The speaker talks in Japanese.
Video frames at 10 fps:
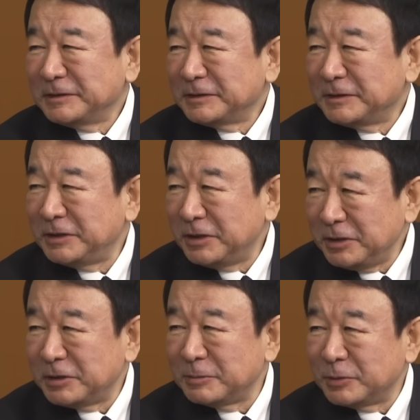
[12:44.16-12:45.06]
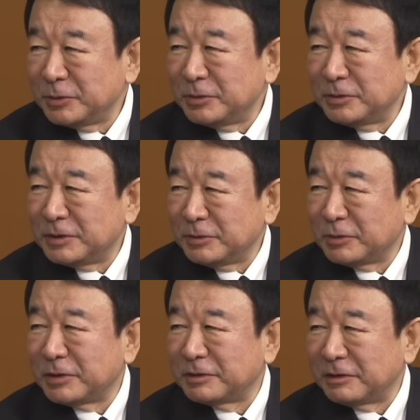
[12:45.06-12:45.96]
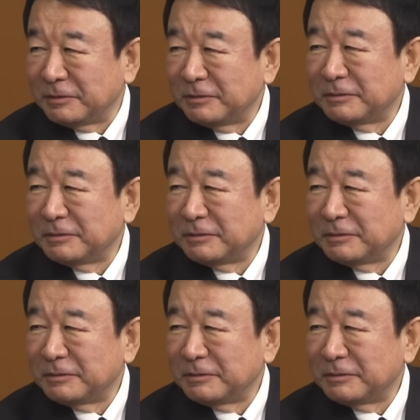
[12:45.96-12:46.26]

綺麗に着物を着ておられたよ。